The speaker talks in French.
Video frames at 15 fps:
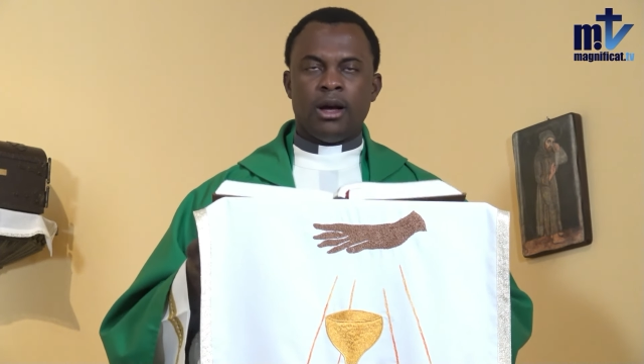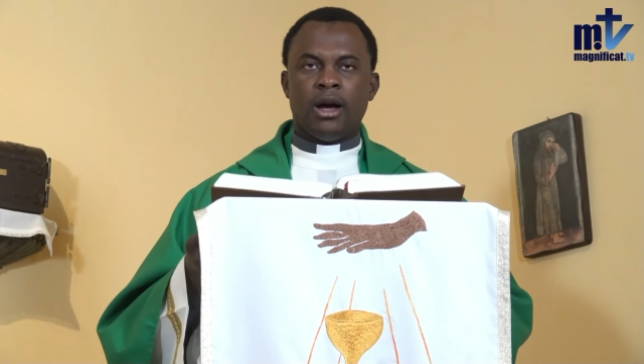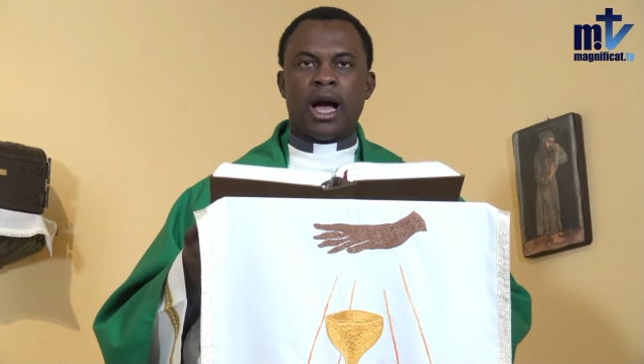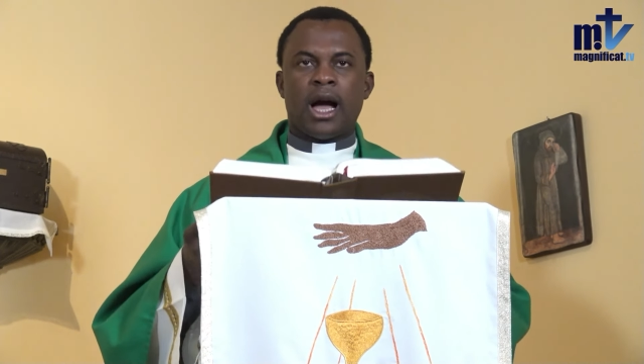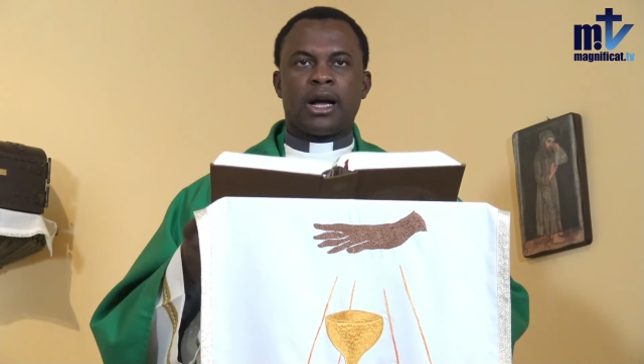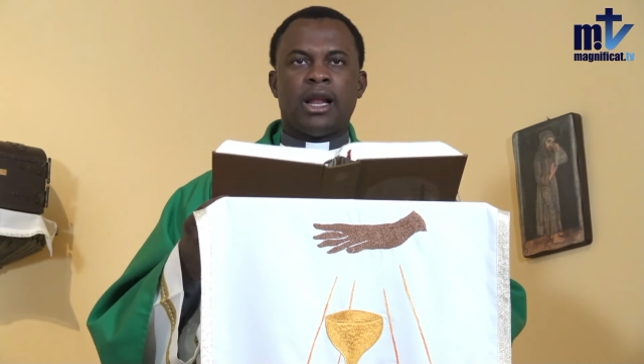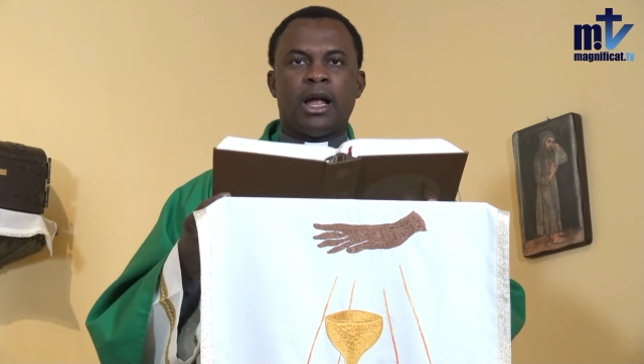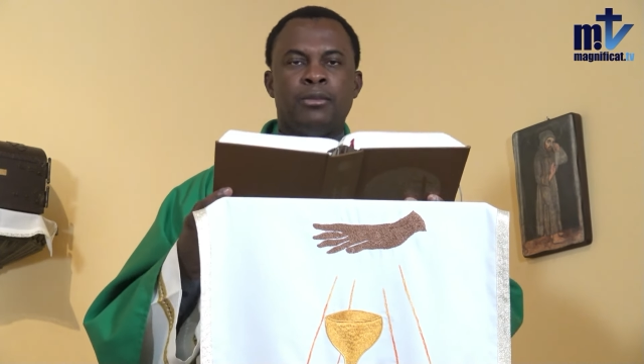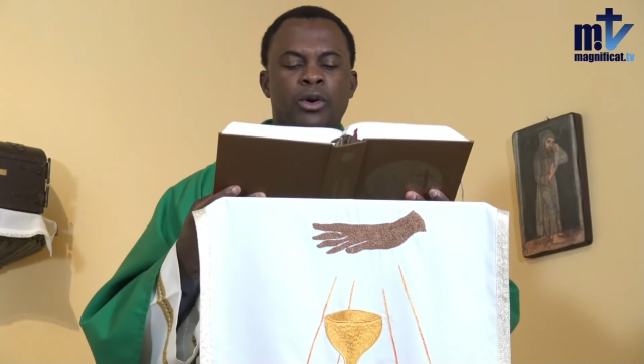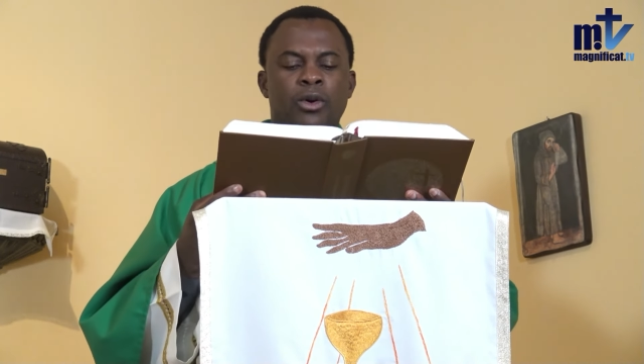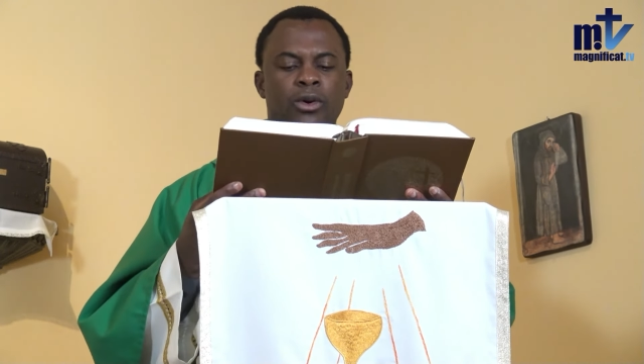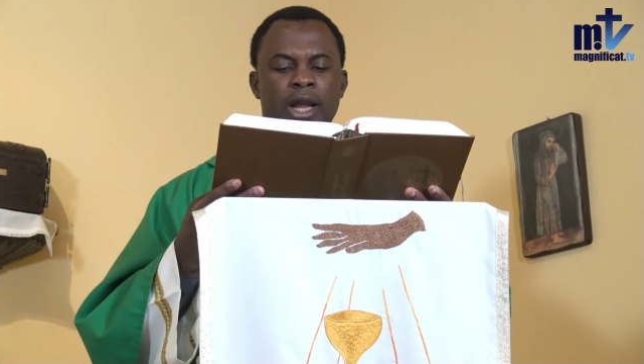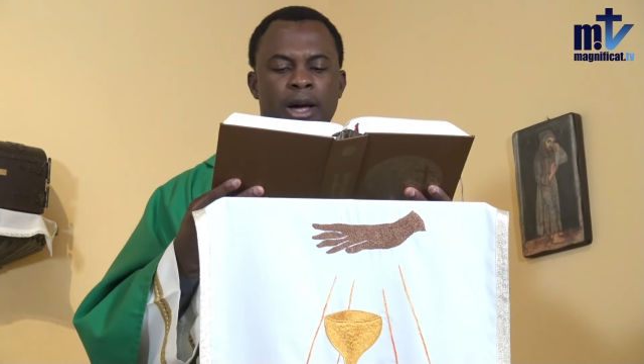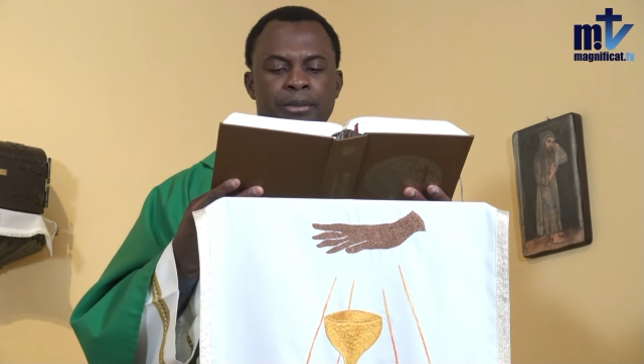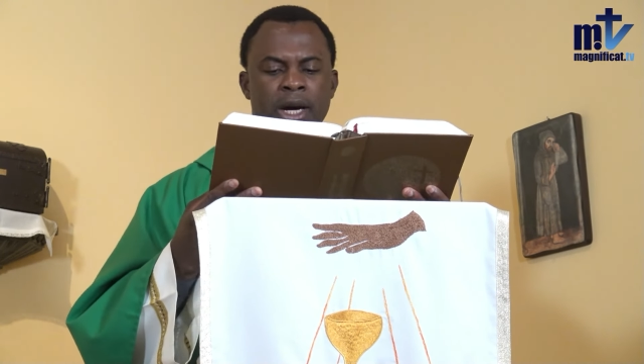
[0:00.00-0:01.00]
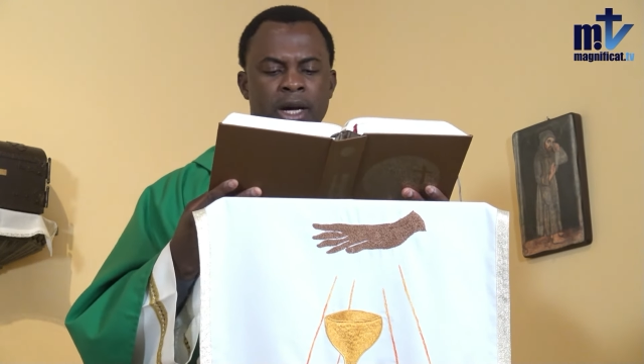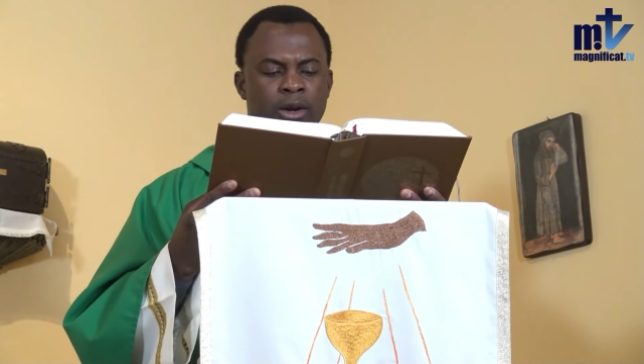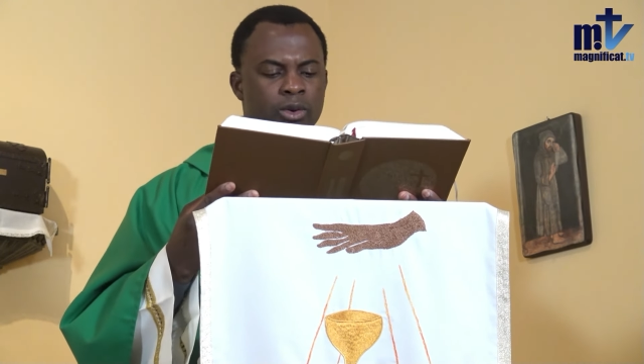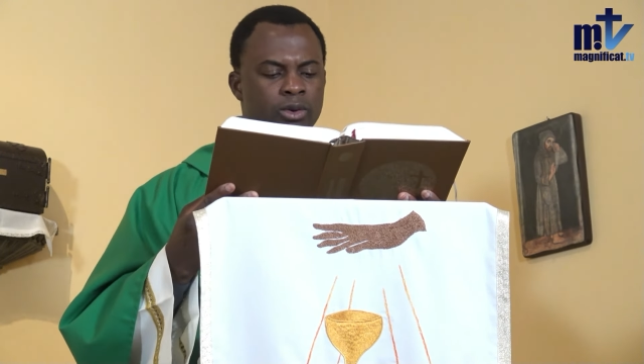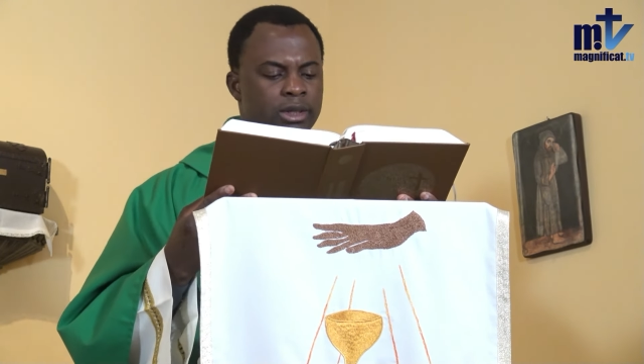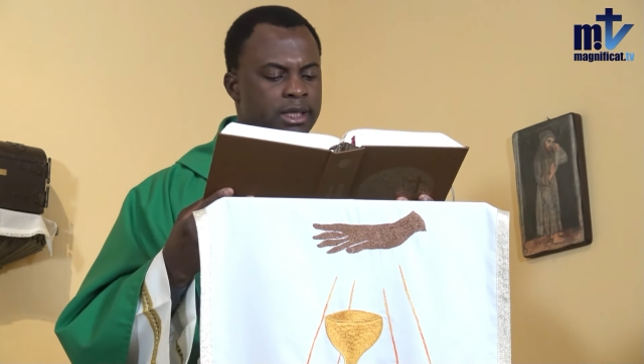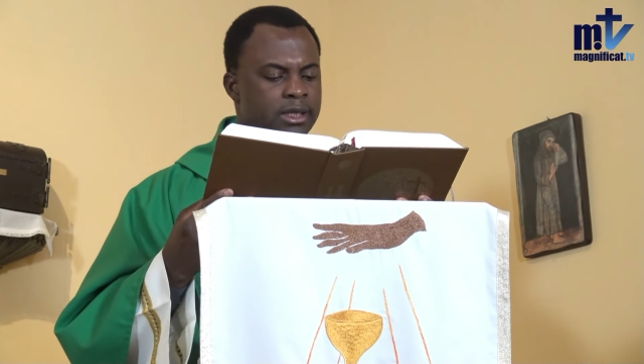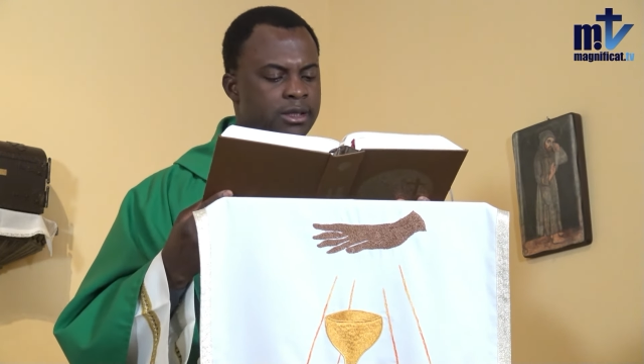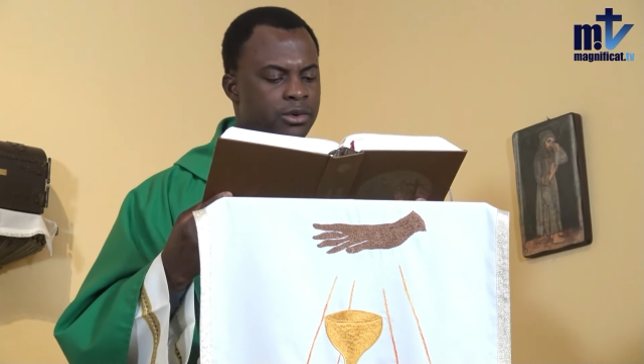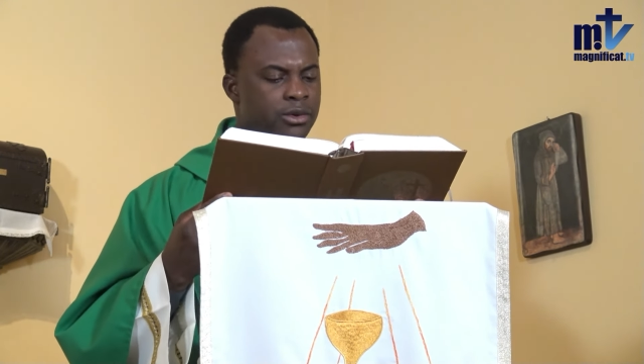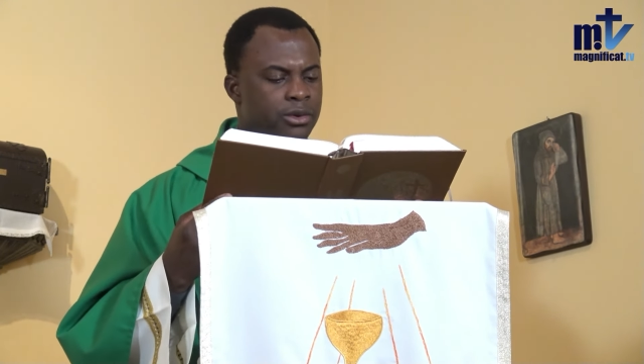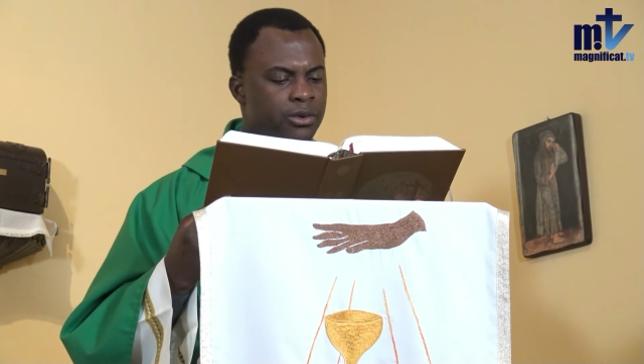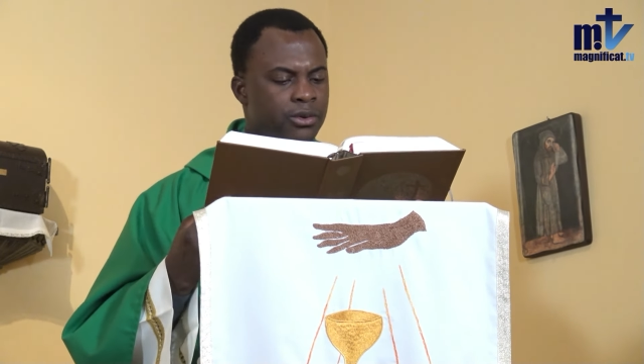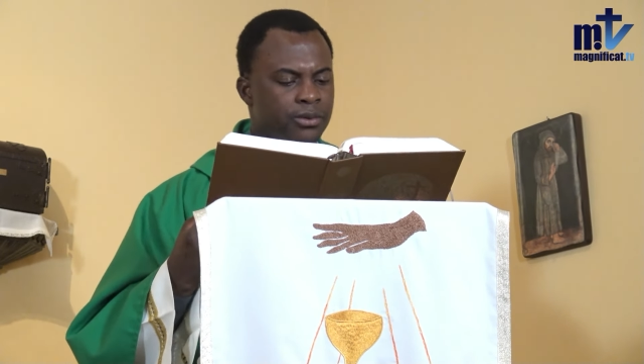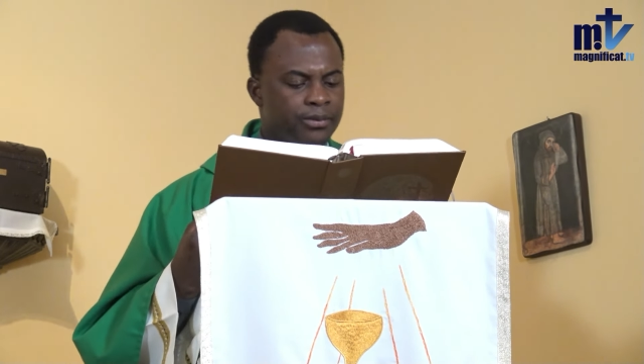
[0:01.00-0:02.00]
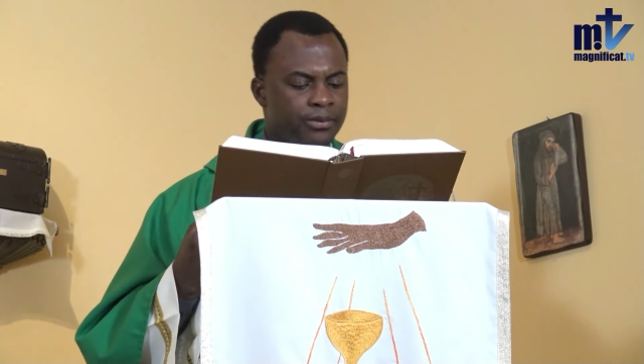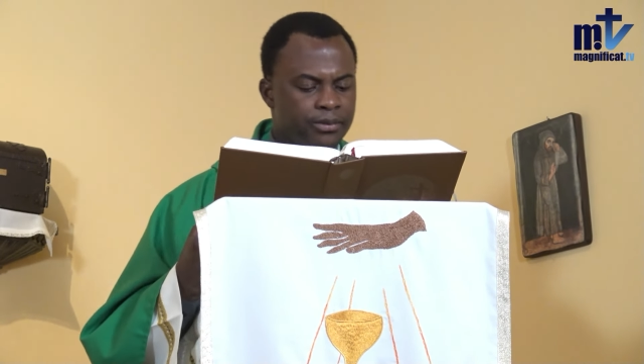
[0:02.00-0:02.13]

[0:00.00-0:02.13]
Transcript: Acclamons la parole de Dieu.